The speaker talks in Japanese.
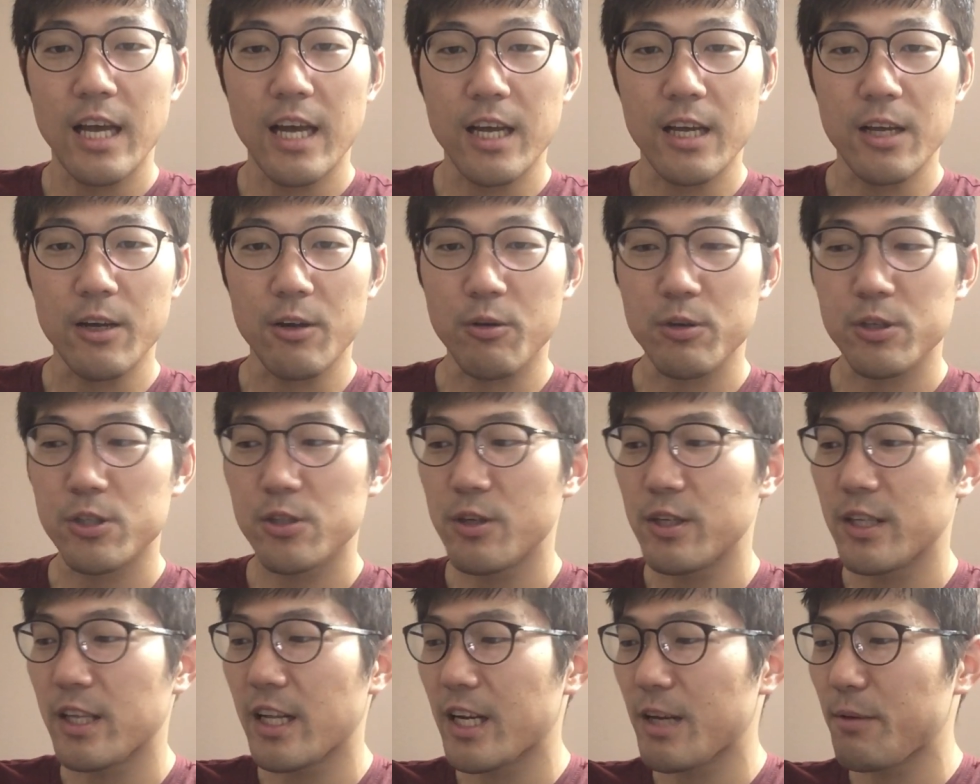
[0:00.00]
あご視
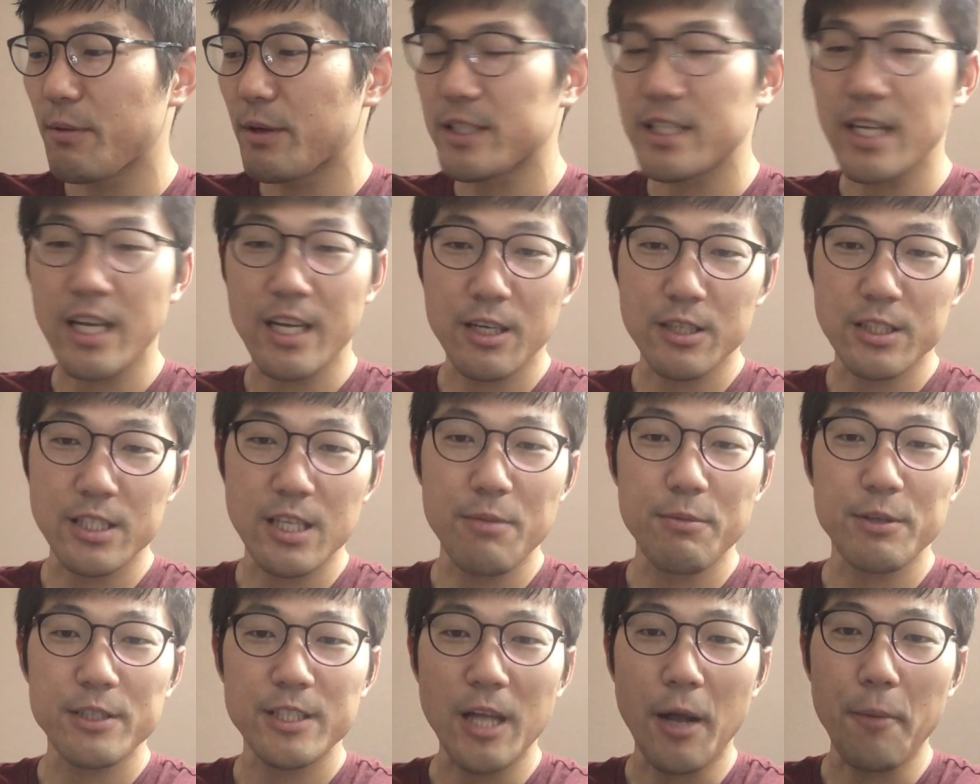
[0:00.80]
聴いただきましてありがとうご
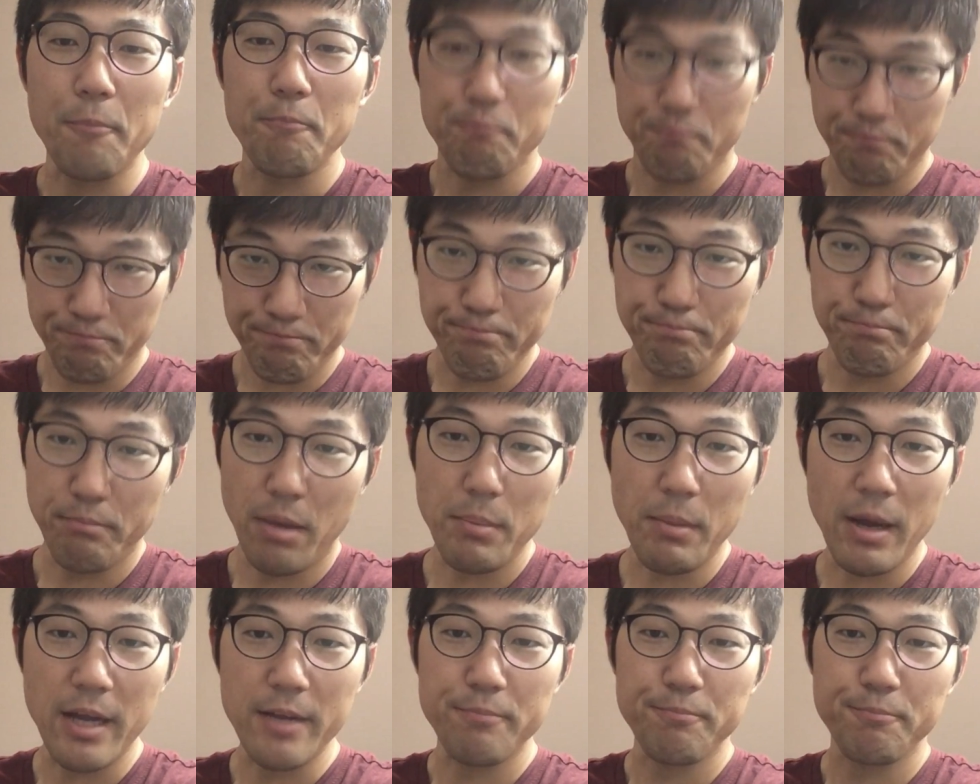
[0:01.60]
ざいました。
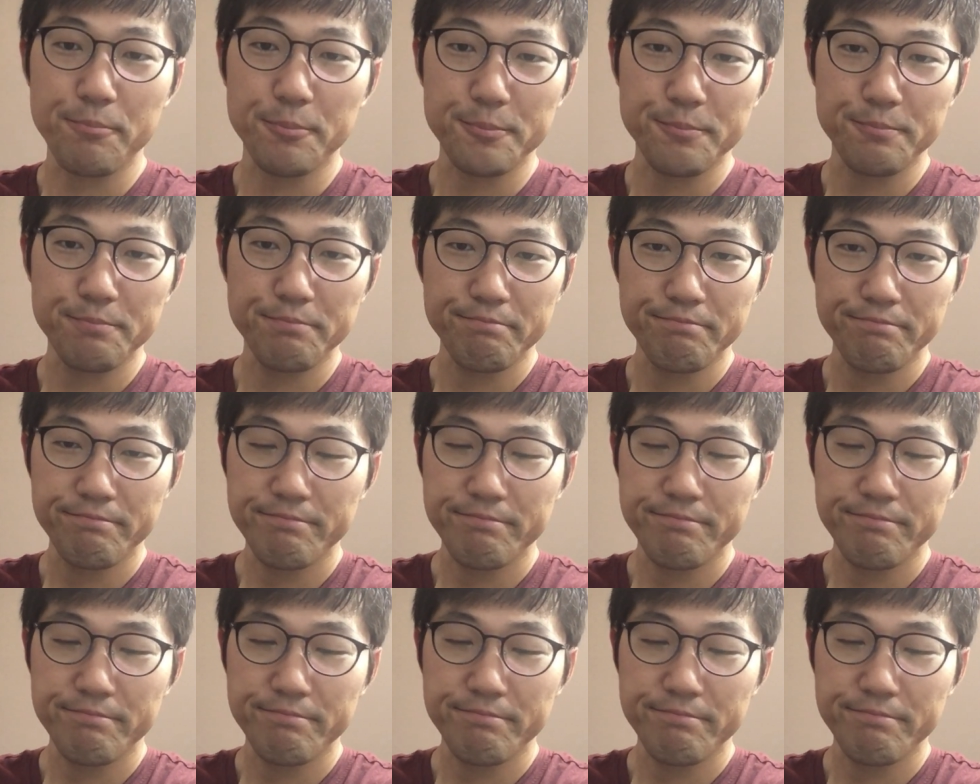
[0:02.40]
バイバイ。